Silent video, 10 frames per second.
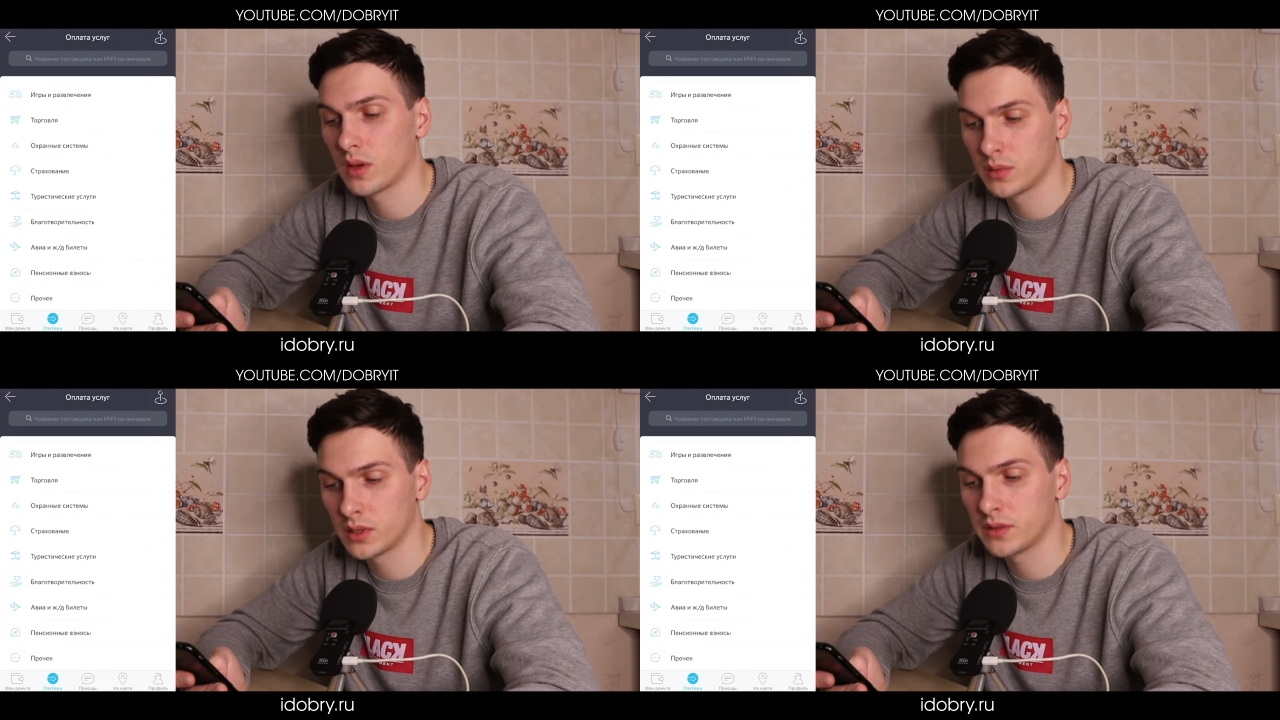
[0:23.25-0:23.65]

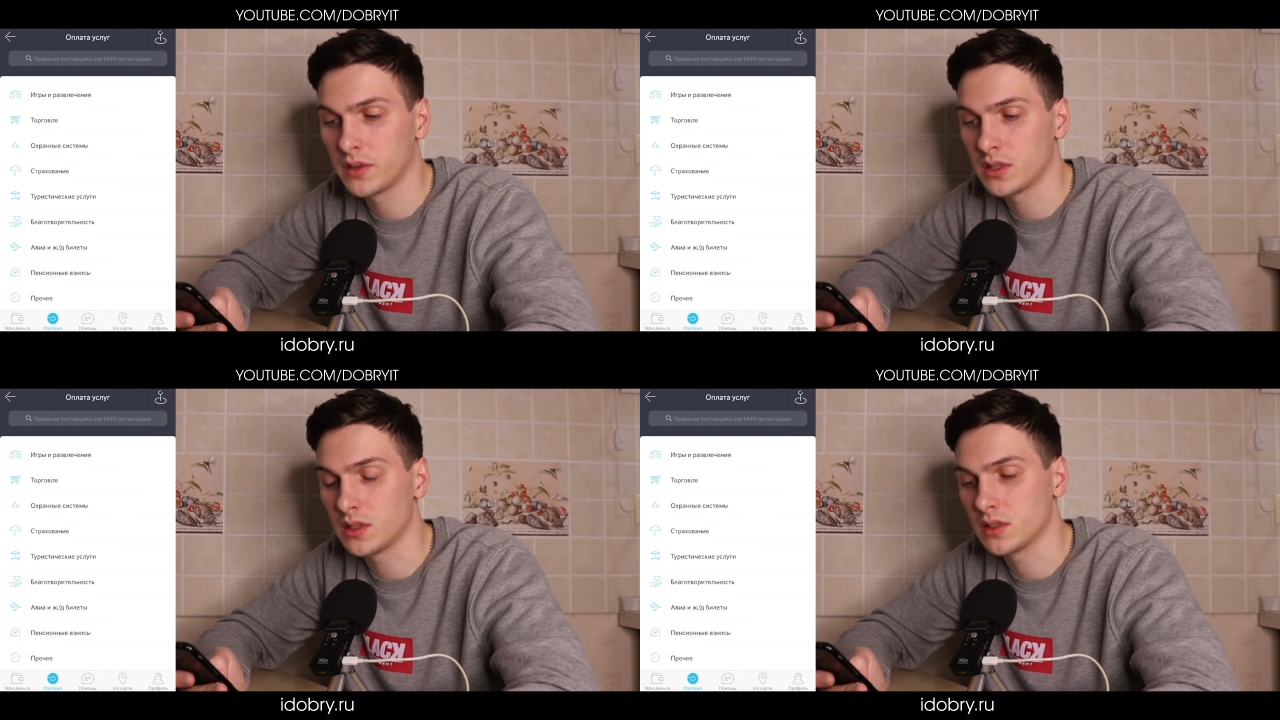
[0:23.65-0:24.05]

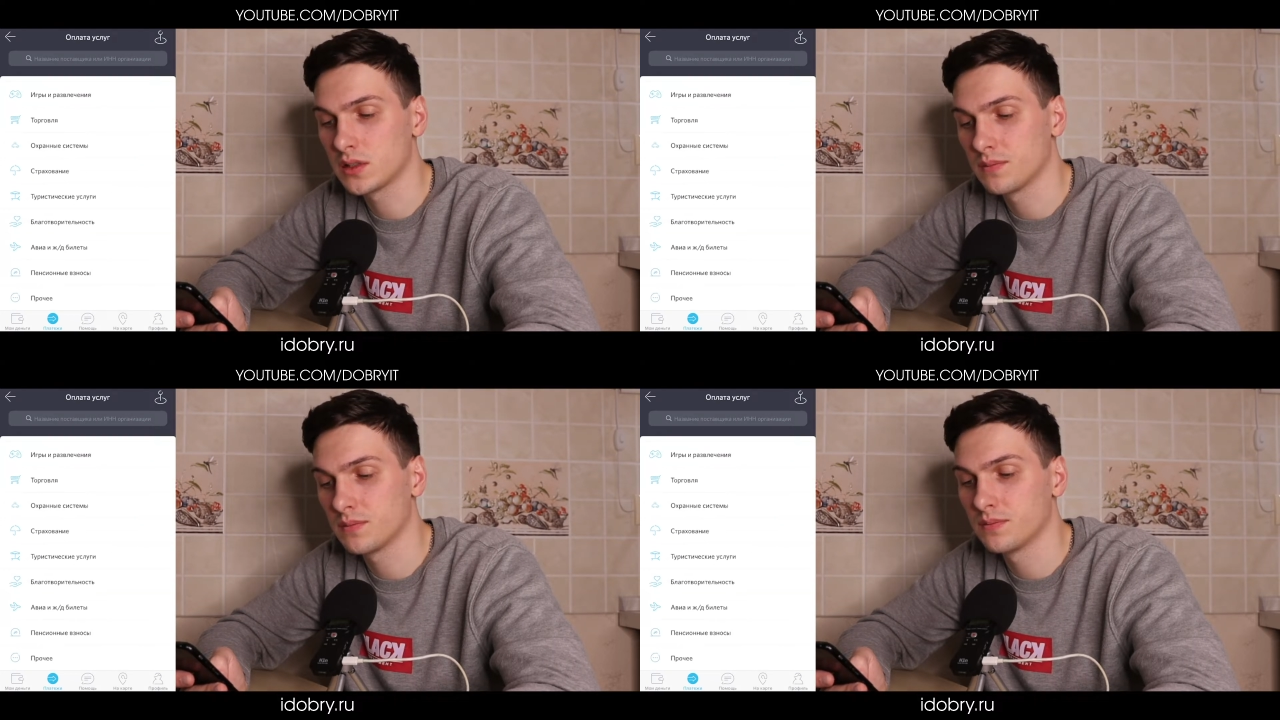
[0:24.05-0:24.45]

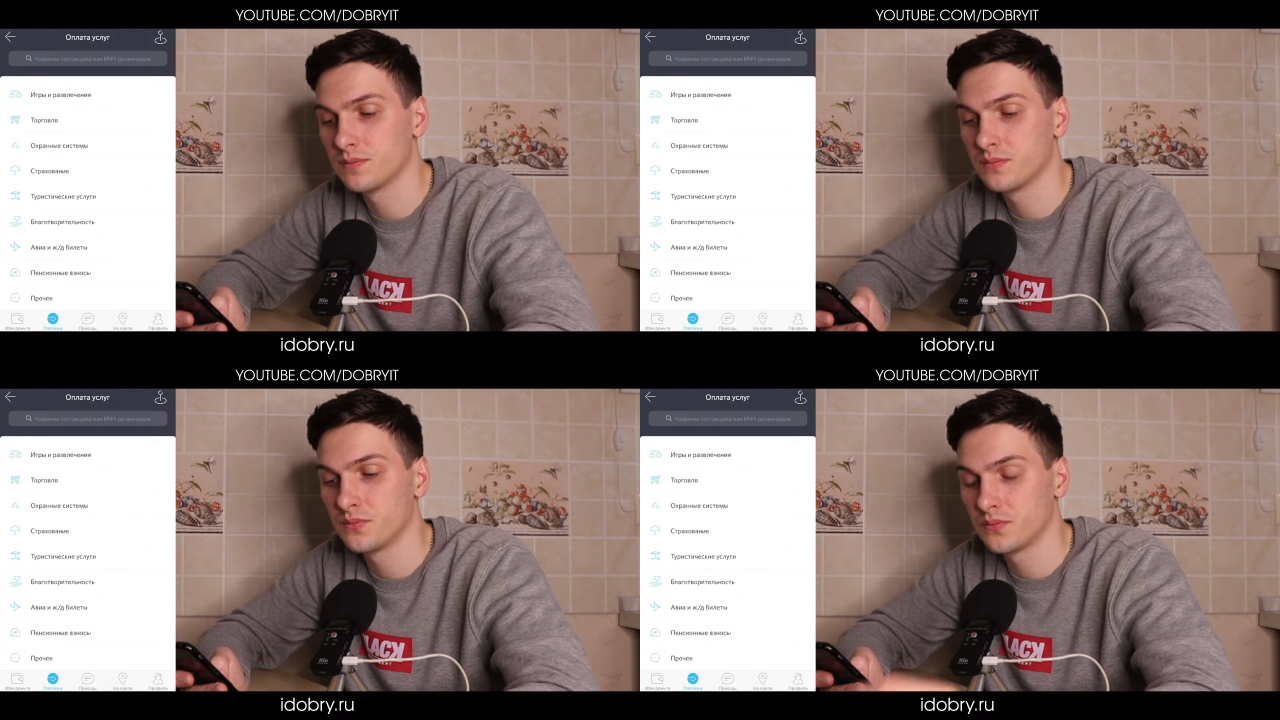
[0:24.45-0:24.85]
благотворительность.
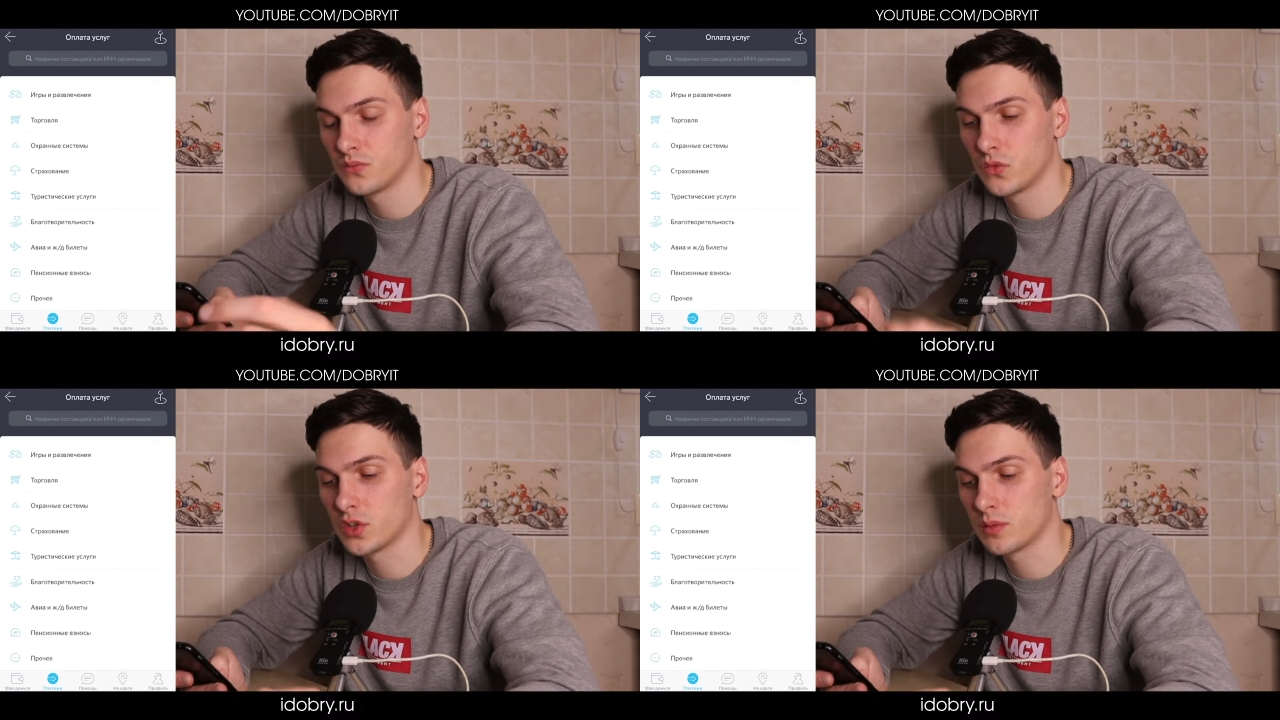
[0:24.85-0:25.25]

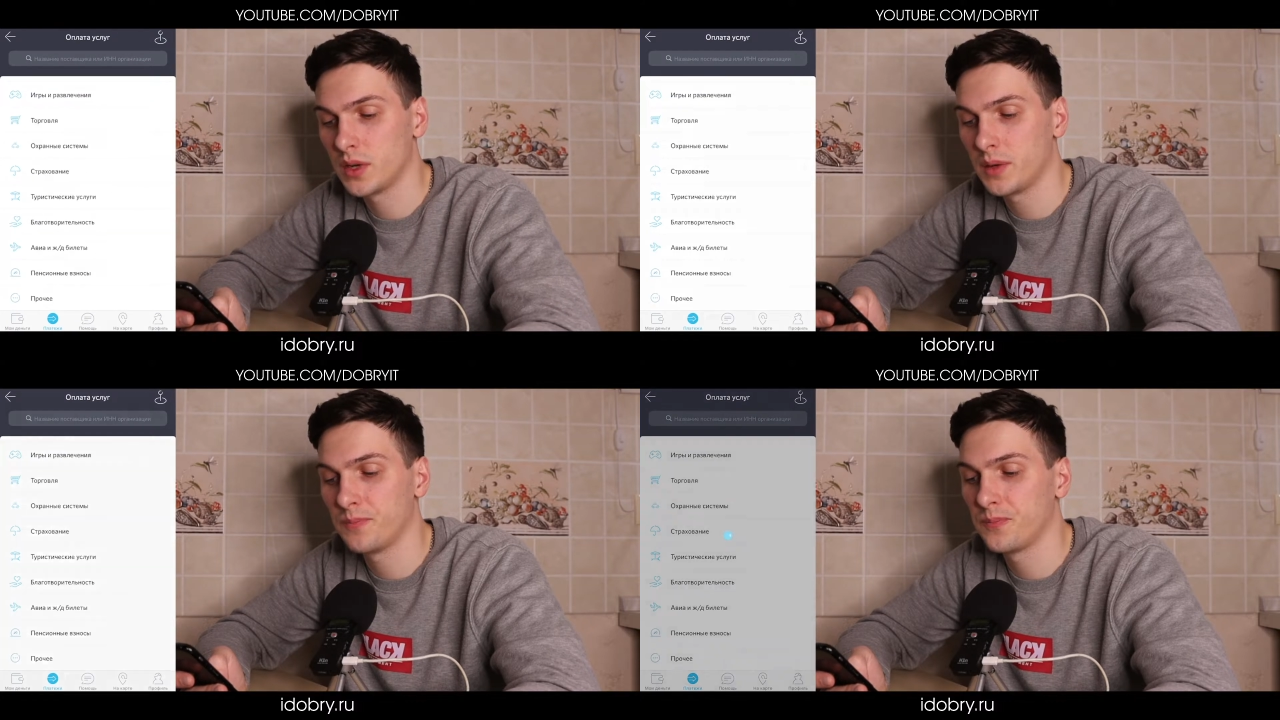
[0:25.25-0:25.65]

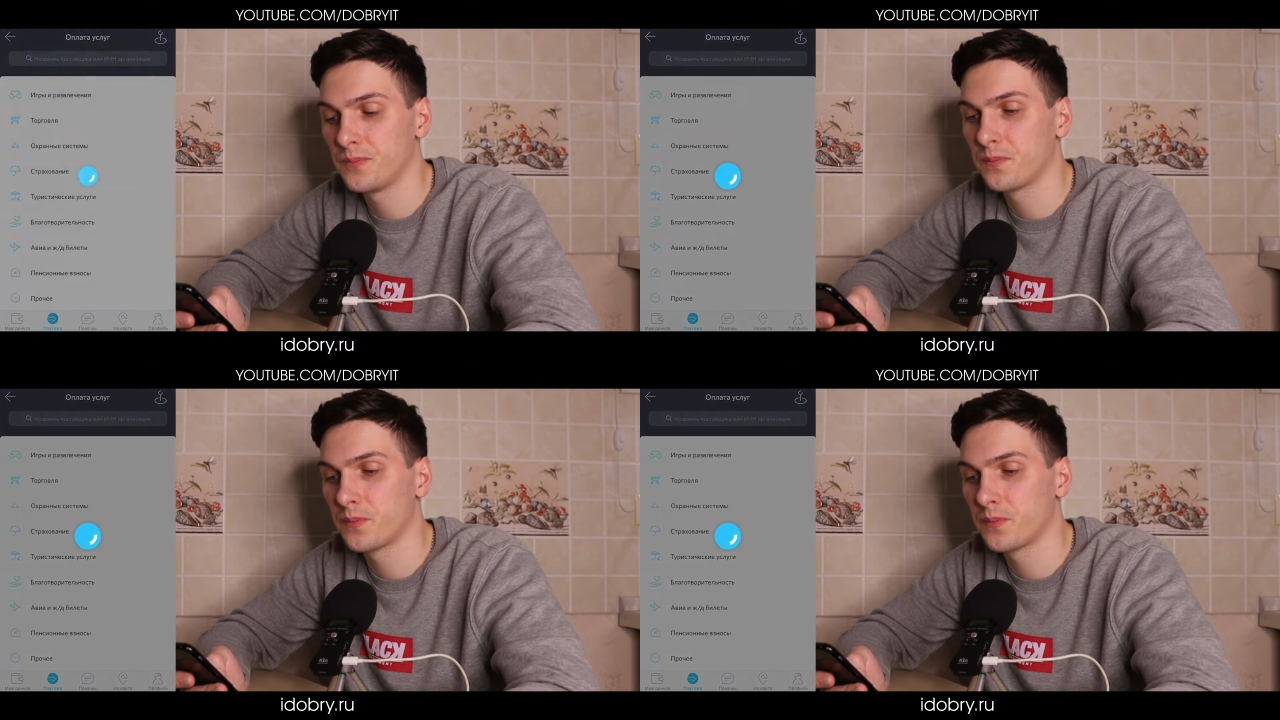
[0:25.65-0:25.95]
Нажимаем.